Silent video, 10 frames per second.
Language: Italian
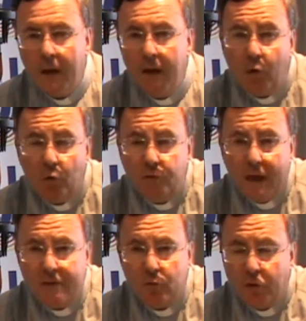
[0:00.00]
nel
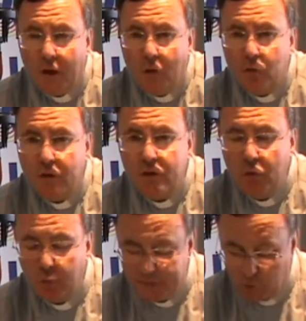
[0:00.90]
contesto della nostra
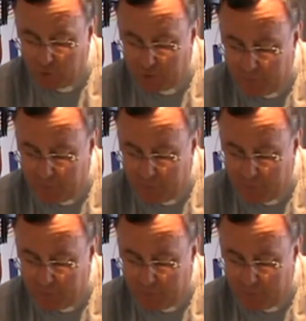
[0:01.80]
situazione di